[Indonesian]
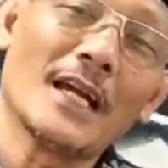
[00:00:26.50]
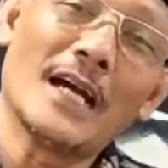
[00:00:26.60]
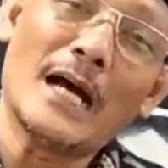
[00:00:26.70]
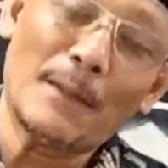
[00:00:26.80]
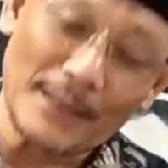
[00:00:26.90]

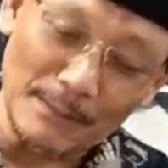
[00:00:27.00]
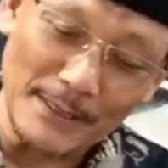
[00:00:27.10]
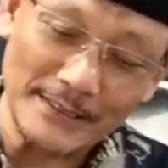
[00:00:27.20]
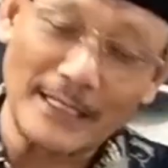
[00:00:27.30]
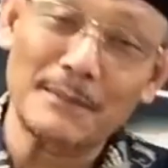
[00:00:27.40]
Apa
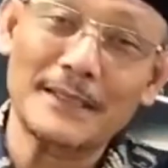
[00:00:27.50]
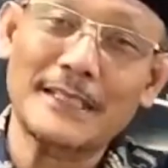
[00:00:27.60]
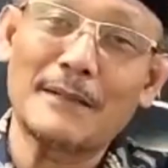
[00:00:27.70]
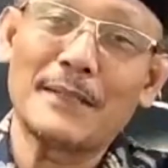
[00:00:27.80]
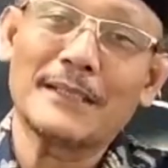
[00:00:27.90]
kabar
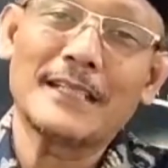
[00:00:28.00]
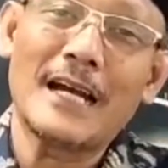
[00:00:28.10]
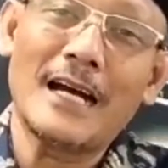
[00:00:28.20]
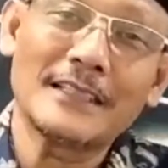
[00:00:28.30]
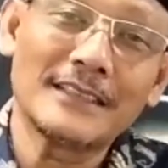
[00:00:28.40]
sahabat-sahabat
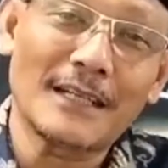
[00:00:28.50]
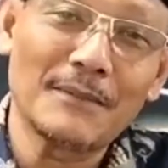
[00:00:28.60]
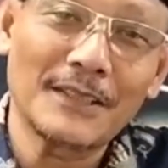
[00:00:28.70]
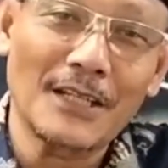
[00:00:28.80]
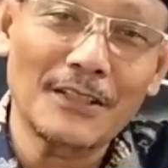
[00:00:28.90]
yang
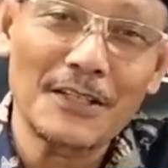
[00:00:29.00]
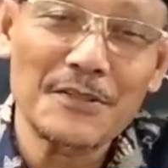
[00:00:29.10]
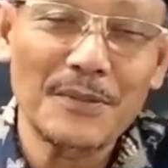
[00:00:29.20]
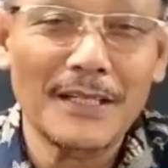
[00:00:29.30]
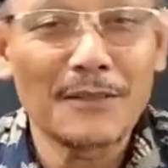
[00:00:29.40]
dirahmati Allah
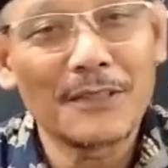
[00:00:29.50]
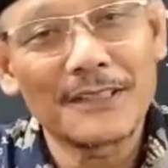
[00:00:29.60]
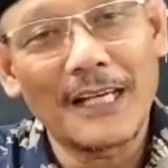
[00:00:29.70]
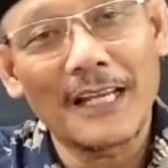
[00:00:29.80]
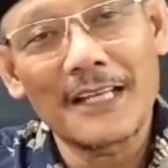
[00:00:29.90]
Subhanahu wa
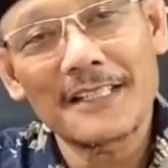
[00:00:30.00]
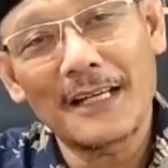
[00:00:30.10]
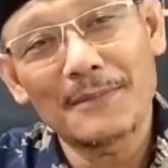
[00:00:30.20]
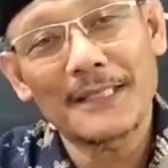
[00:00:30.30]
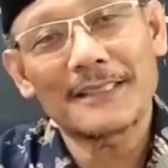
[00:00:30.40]
taala? Sahabat